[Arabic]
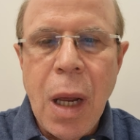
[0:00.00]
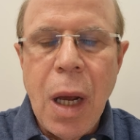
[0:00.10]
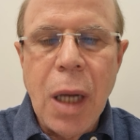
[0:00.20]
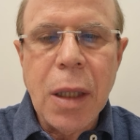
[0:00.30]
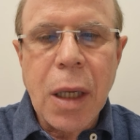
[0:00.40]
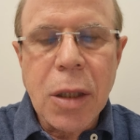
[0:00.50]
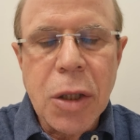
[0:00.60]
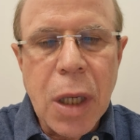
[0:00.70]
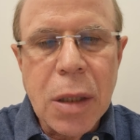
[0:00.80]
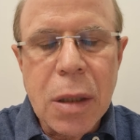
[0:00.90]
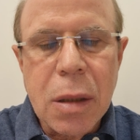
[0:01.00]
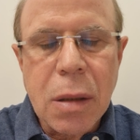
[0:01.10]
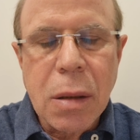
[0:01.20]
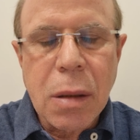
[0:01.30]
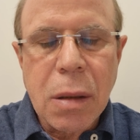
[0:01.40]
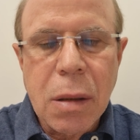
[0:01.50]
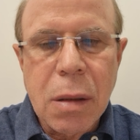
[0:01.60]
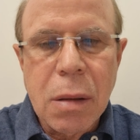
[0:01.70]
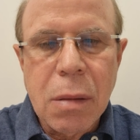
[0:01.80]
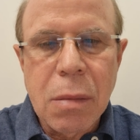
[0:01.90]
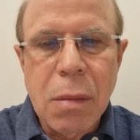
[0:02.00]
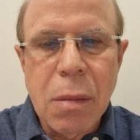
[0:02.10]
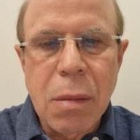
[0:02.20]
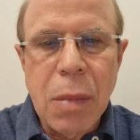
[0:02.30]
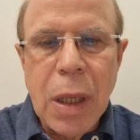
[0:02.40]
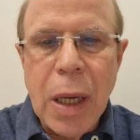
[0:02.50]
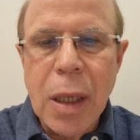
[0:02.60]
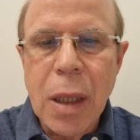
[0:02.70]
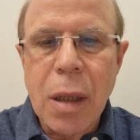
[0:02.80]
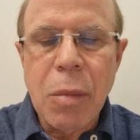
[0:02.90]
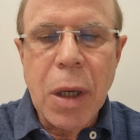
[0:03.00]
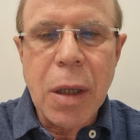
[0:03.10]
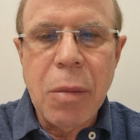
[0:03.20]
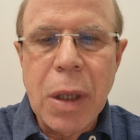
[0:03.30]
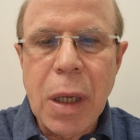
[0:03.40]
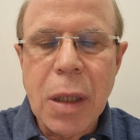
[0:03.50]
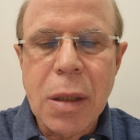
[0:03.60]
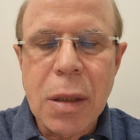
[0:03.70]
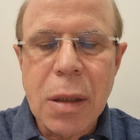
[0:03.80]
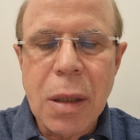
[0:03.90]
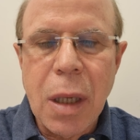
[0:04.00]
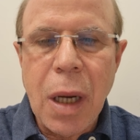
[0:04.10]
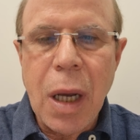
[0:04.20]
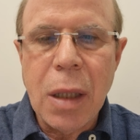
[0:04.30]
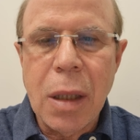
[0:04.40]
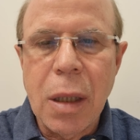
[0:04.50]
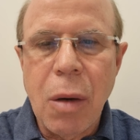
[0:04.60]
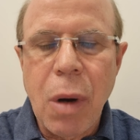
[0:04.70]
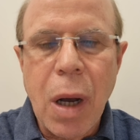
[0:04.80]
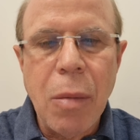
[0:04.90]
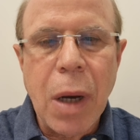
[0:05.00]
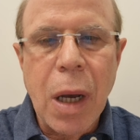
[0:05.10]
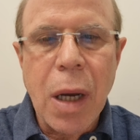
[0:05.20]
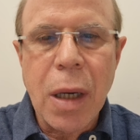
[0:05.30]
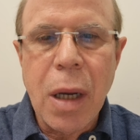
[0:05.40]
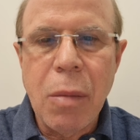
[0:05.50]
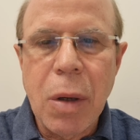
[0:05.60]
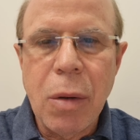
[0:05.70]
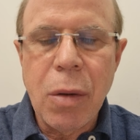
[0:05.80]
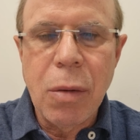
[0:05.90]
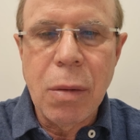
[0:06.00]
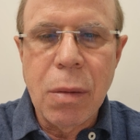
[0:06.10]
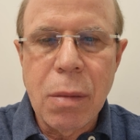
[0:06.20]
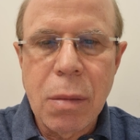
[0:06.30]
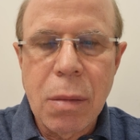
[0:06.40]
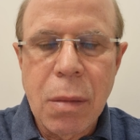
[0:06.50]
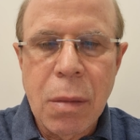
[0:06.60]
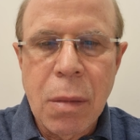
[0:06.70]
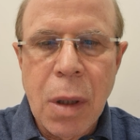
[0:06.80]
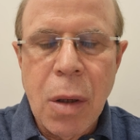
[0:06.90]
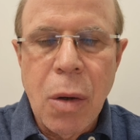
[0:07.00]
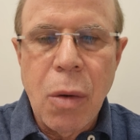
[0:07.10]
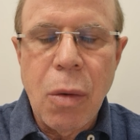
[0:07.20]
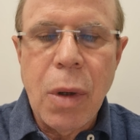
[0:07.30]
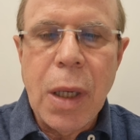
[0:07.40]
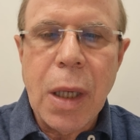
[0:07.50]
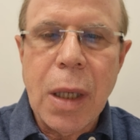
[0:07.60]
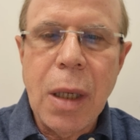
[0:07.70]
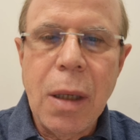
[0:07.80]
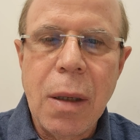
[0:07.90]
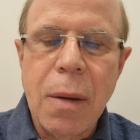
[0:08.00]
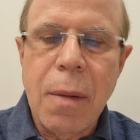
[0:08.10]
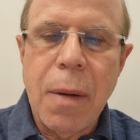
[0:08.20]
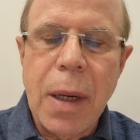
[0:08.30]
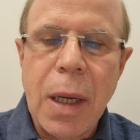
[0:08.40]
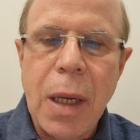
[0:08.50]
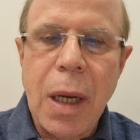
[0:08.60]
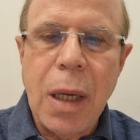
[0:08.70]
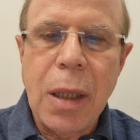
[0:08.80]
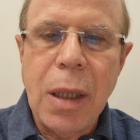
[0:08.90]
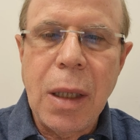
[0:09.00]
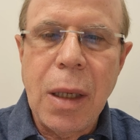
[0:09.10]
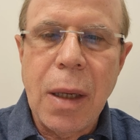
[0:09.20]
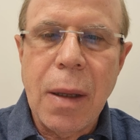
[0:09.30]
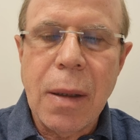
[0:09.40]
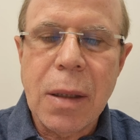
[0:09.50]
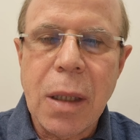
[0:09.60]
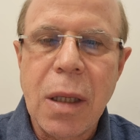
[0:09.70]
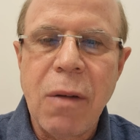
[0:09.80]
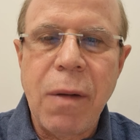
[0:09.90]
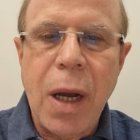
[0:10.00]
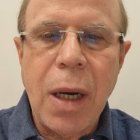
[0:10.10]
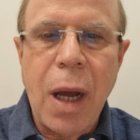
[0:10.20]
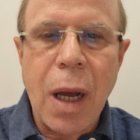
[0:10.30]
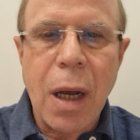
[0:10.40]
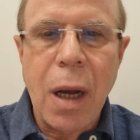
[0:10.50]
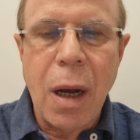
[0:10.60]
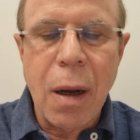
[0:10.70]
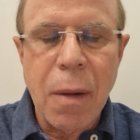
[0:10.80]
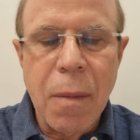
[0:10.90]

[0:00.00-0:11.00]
هذه خرجت من العائلات المغربيات العادية وخا ما قارية ما والو ولكن يعني تدفع لحقا